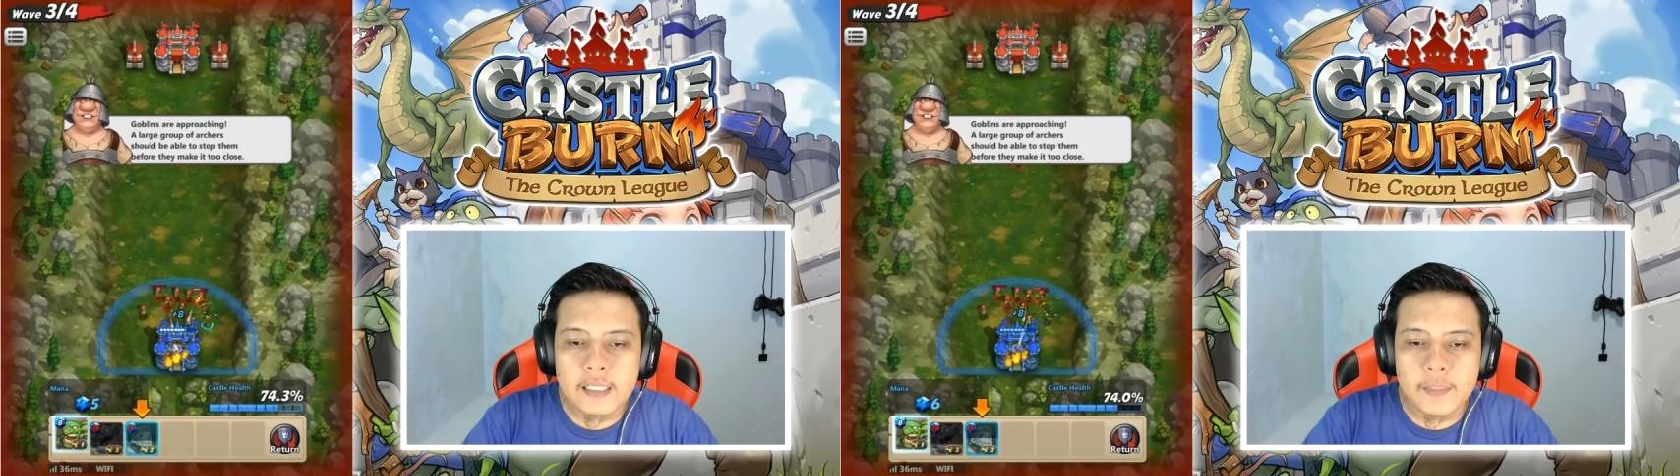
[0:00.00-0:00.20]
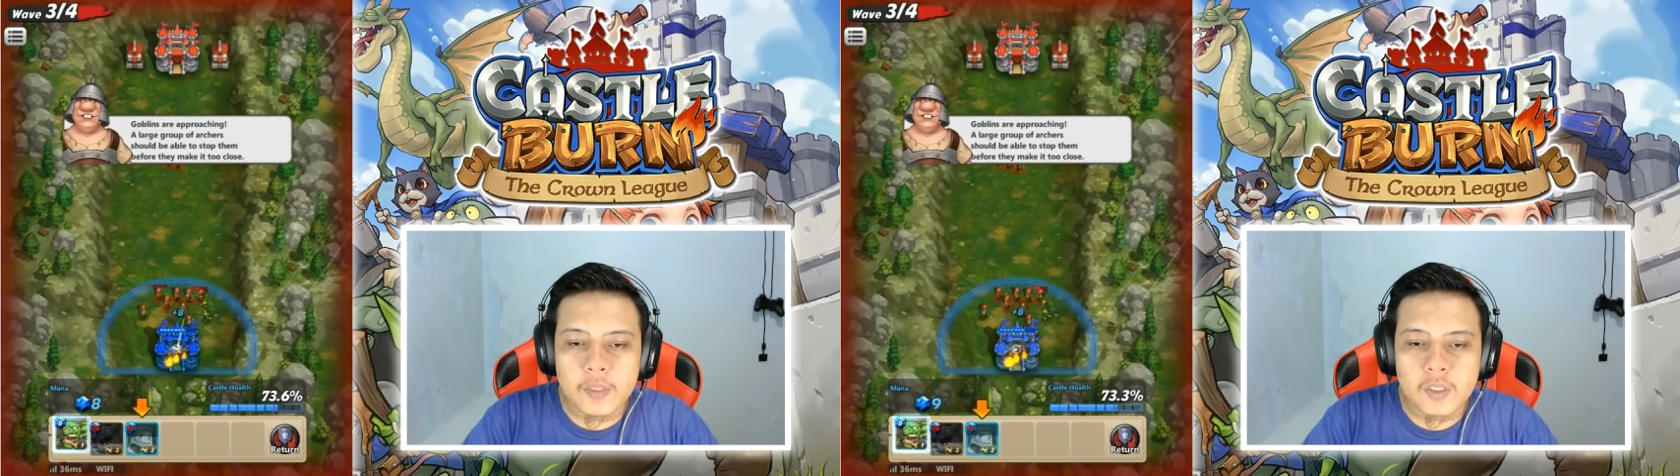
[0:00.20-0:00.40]

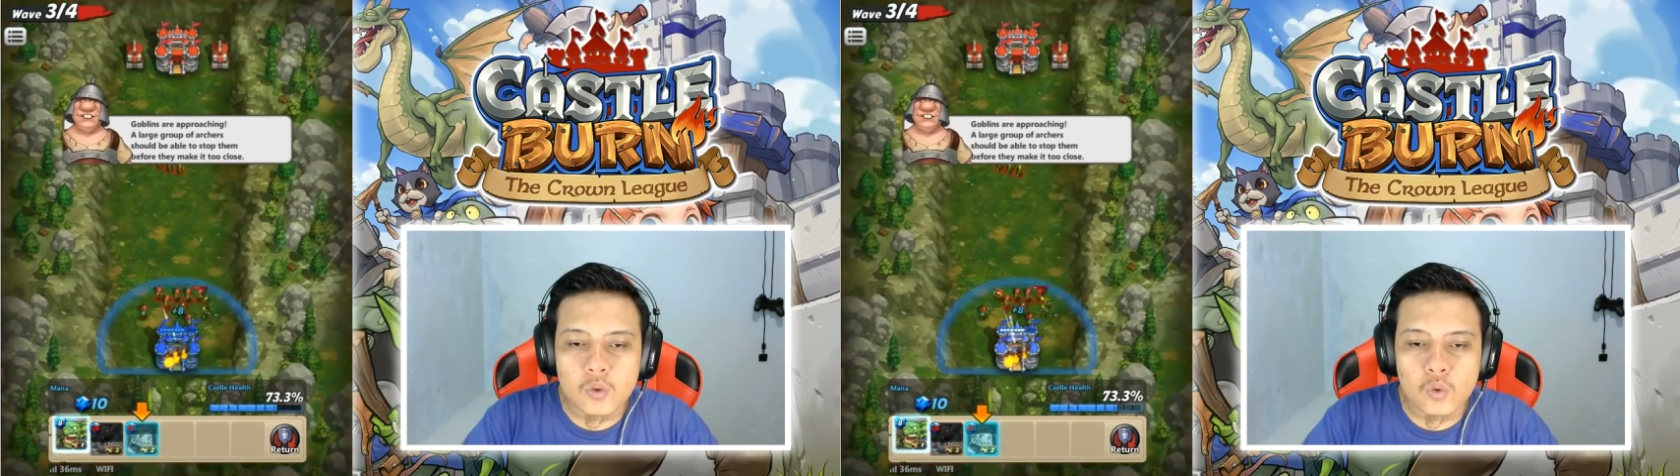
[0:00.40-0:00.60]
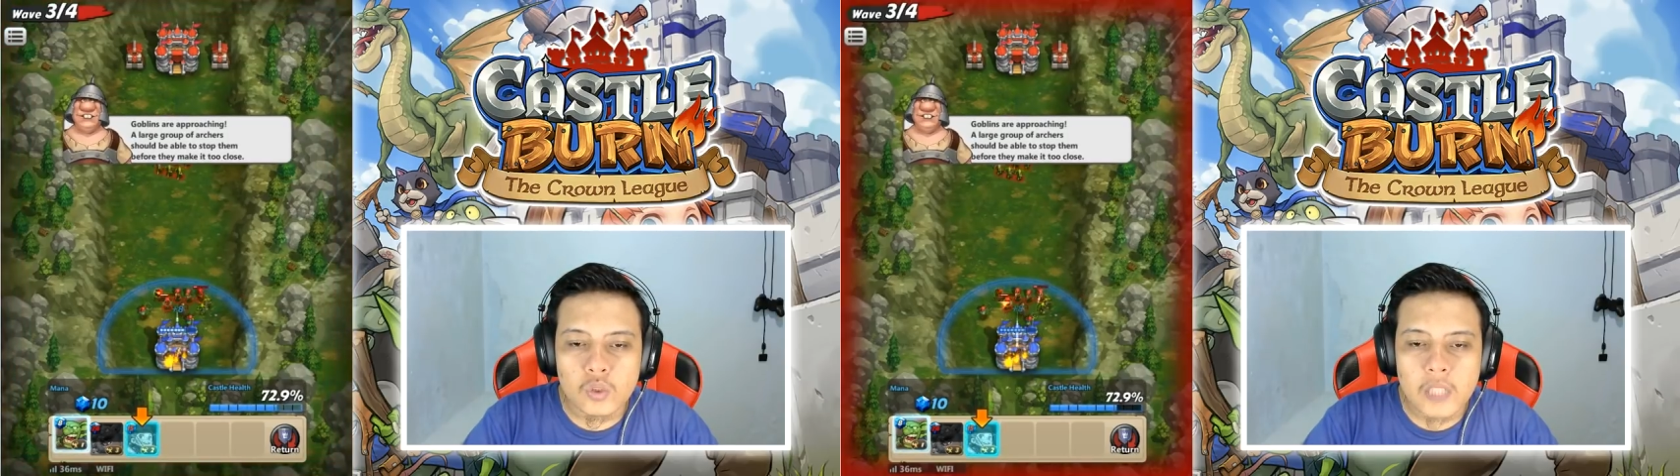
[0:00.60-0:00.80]
aja masih
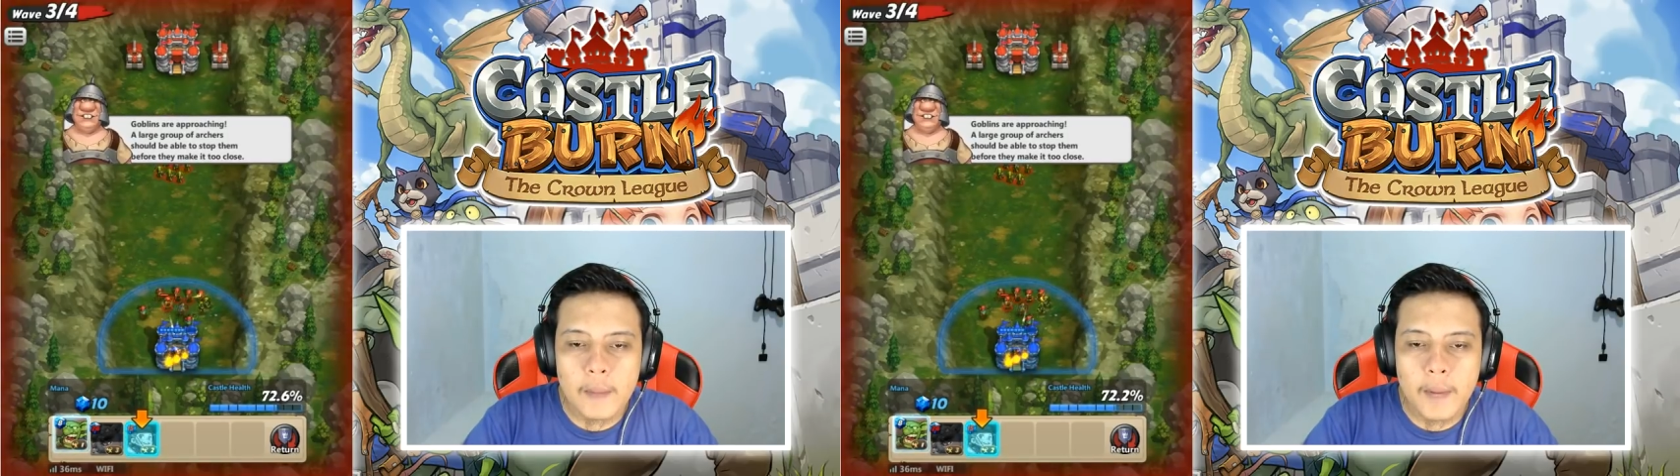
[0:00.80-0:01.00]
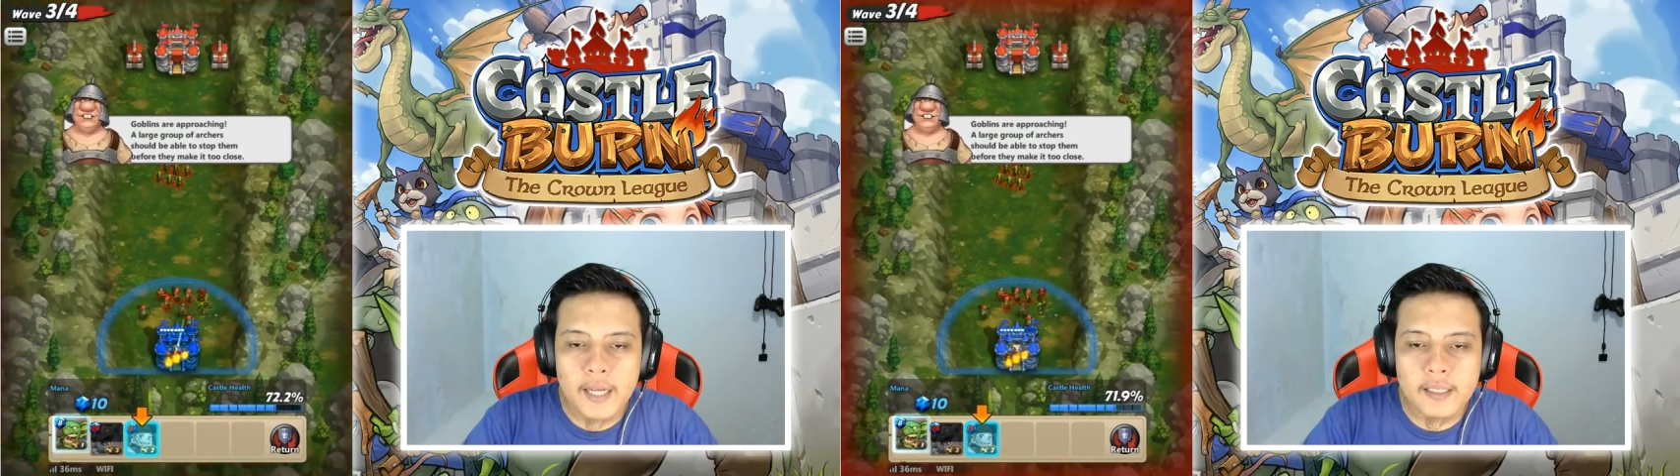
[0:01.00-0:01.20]

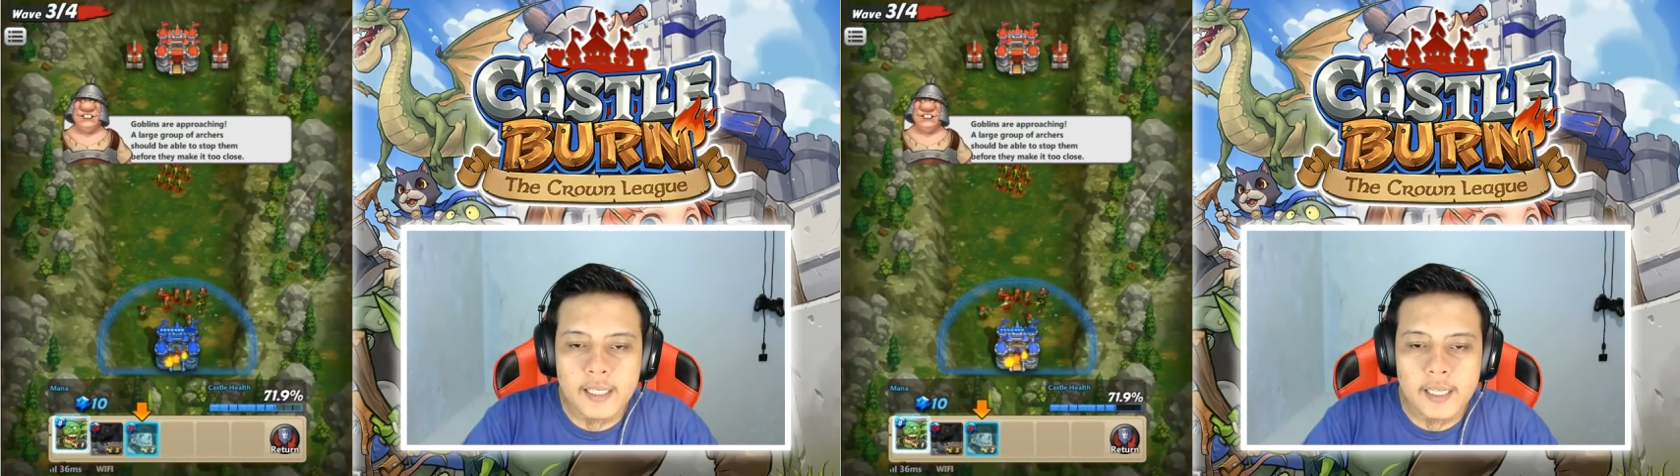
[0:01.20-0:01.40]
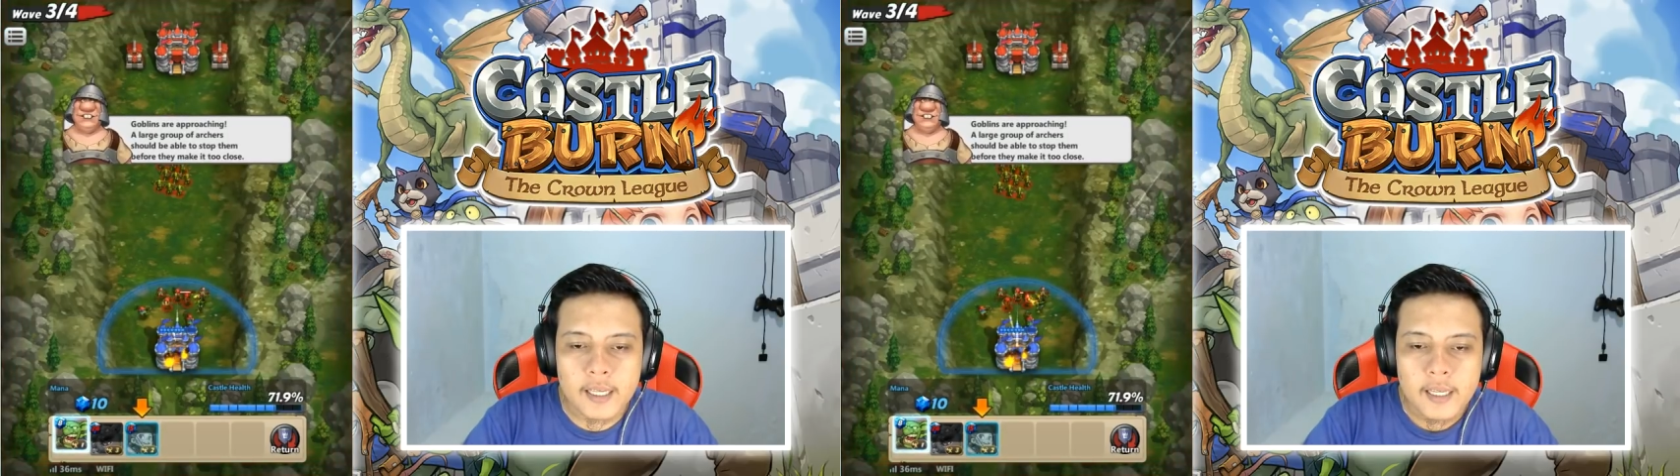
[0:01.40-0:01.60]
susah
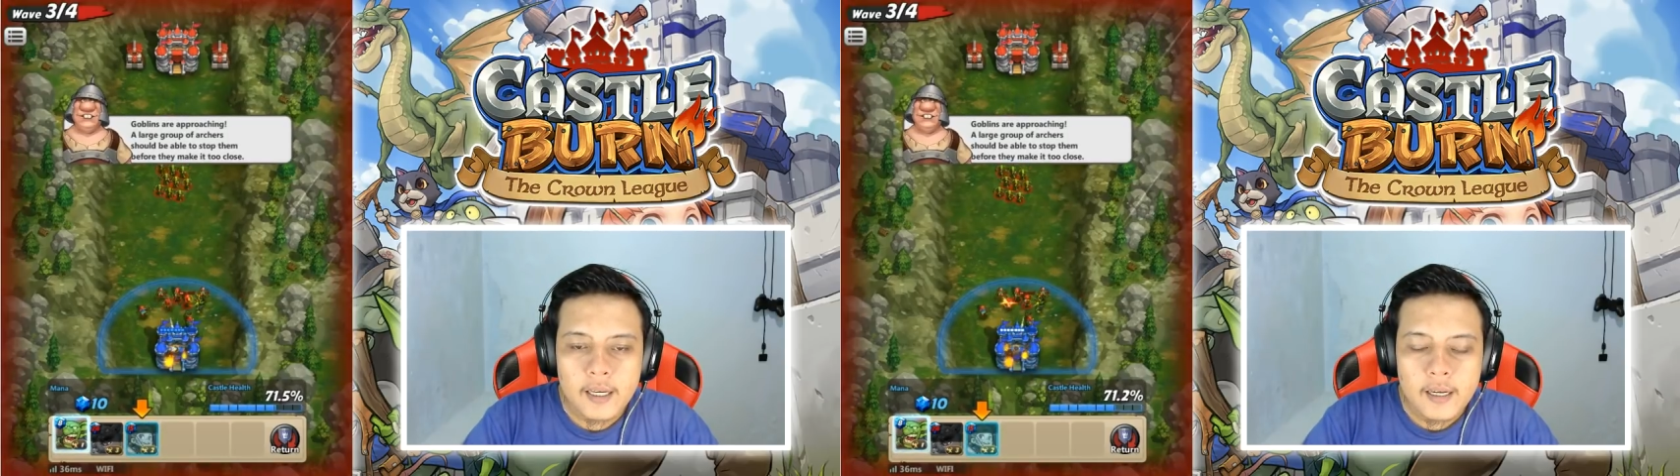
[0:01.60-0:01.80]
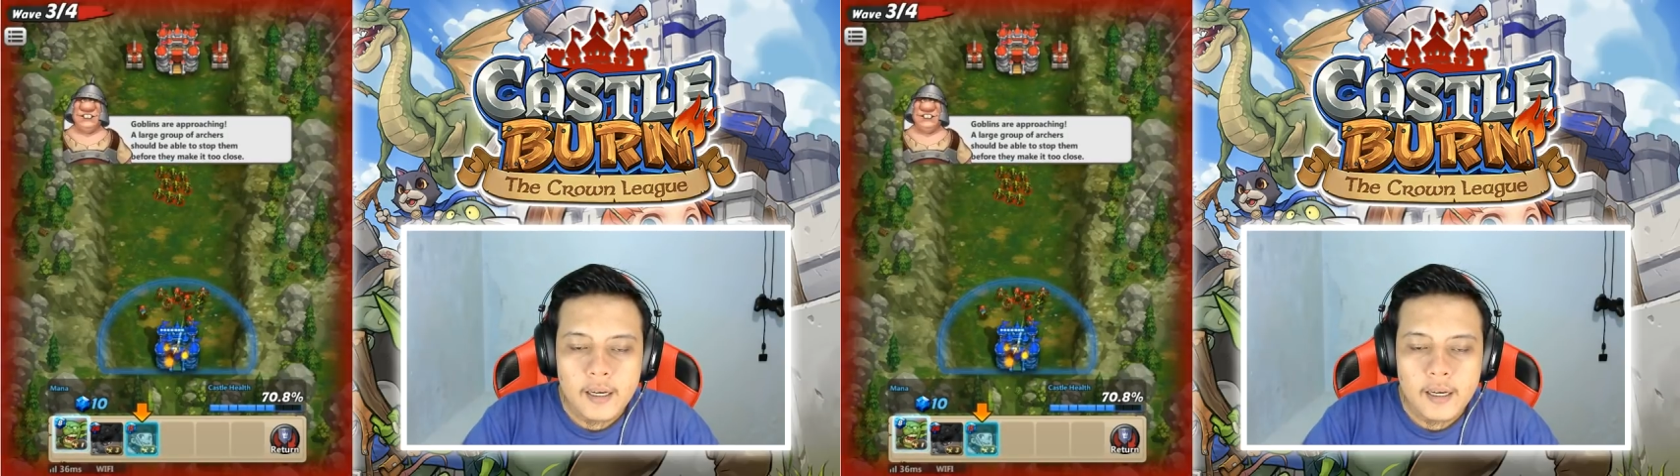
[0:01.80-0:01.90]
banget ini.